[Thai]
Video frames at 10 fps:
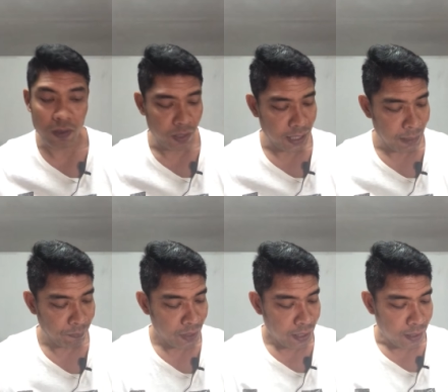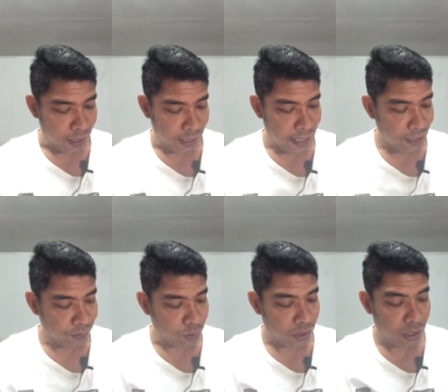กันก่อนนะครับ เรทล่า
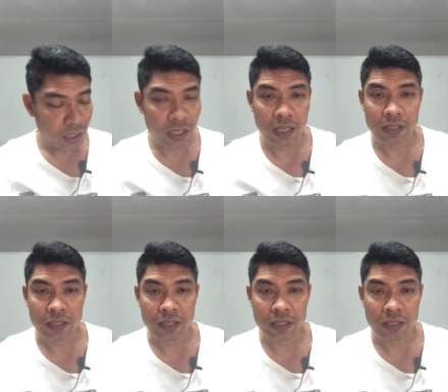สุดนี่